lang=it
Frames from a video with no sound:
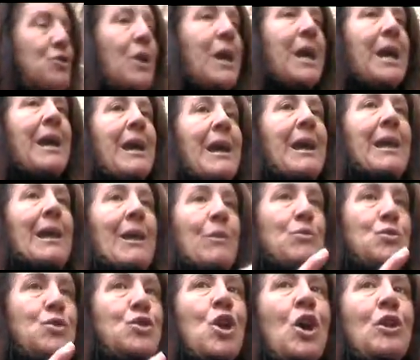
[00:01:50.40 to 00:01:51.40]
cioè la
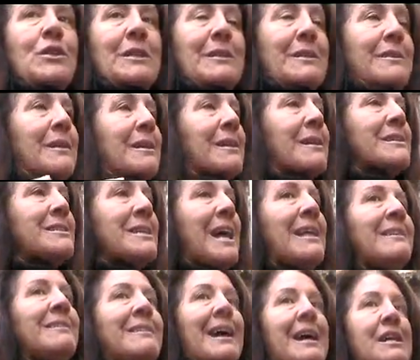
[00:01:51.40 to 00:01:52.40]
custodia di Terra
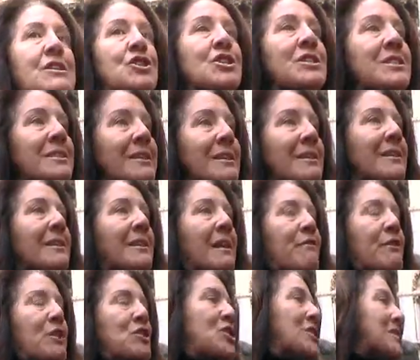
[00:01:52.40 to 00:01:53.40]
Santa è gestita dai
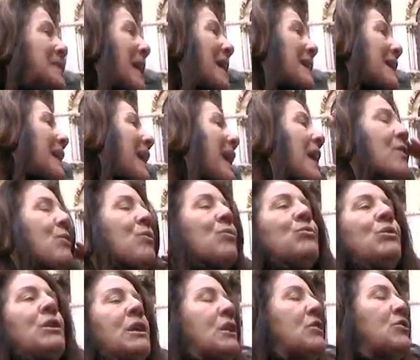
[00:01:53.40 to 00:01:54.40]
francescani che hanno
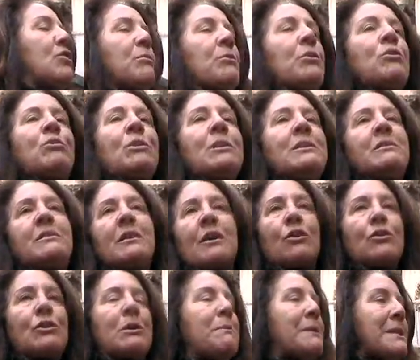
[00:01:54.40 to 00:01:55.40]
un diritto molto
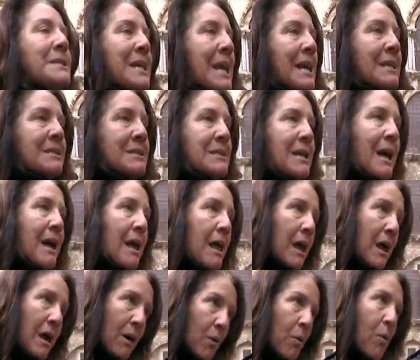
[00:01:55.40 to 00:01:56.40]
antico di presenza
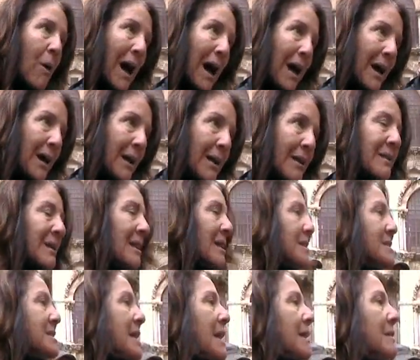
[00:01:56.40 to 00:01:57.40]
qua in
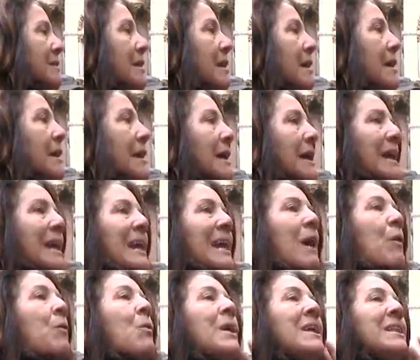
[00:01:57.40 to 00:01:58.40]
Terra Santa.
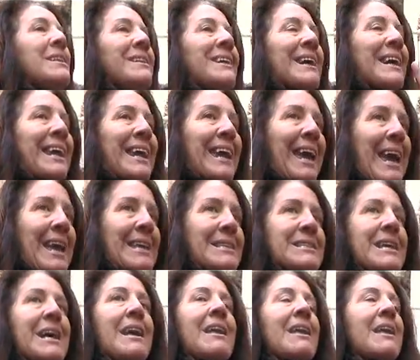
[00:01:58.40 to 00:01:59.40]
La quinta
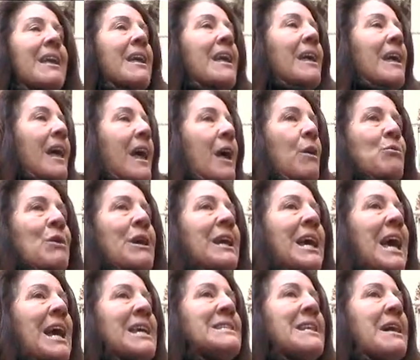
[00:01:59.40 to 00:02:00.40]
chiesa è una
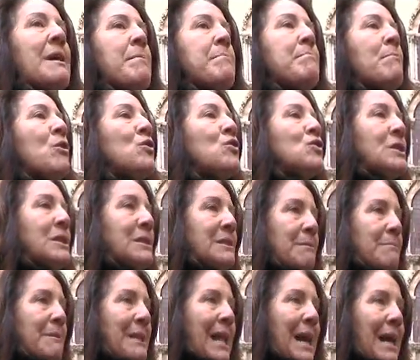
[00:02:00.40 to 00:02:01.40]
chiesa
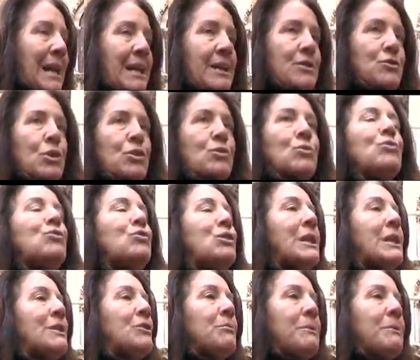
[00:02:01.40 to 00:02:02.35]
monosettimanale, cioè tutte le